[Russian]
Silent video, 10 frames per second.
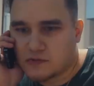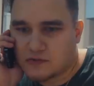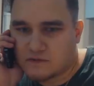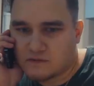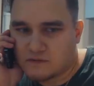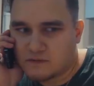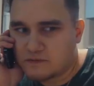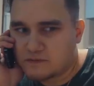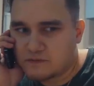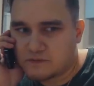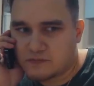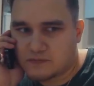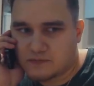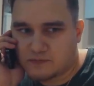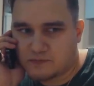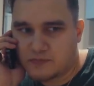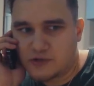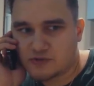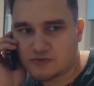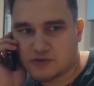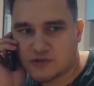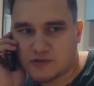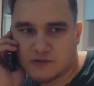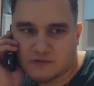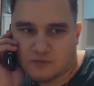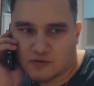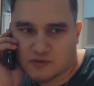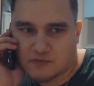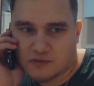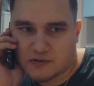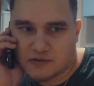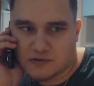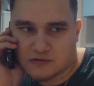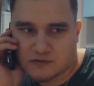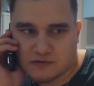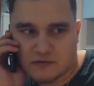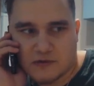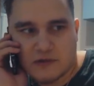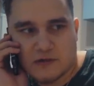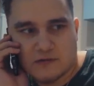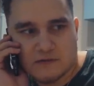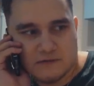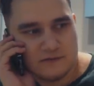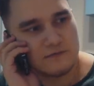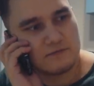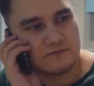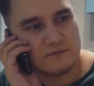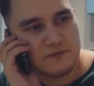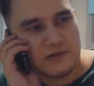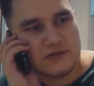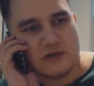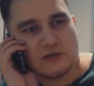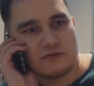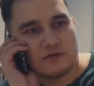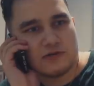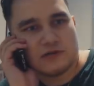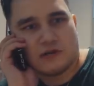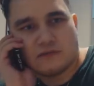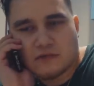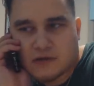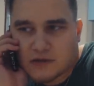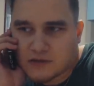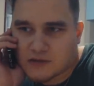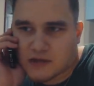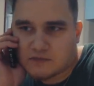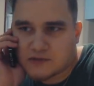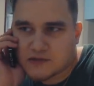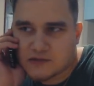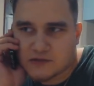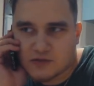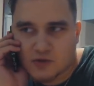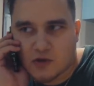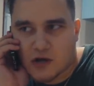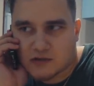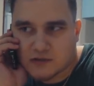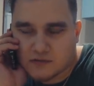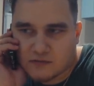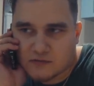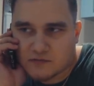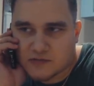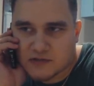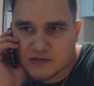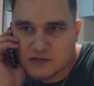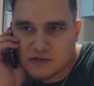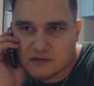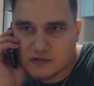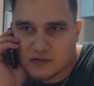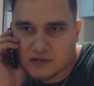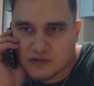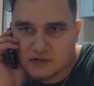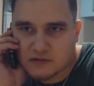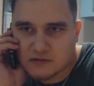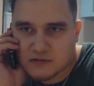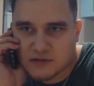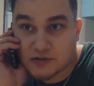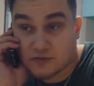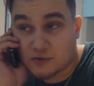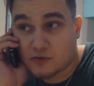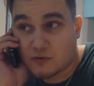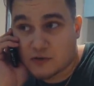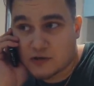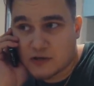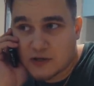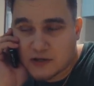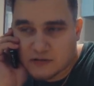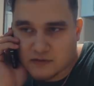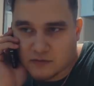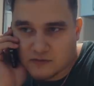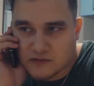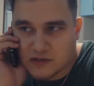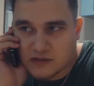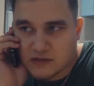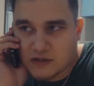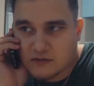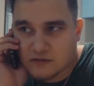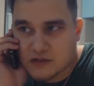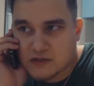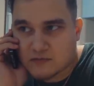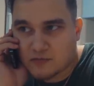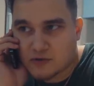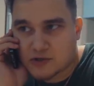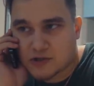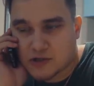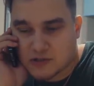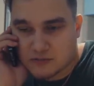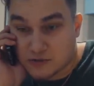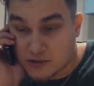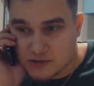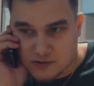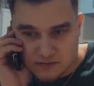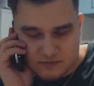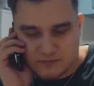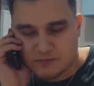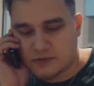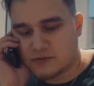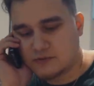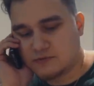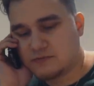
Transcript: Мы пишущие, может быть, э, ну, создающие там надписи, еще как-то, но писатель это, конечно, слишком громко, на мой взгляд. У нас большая часть людей это, э,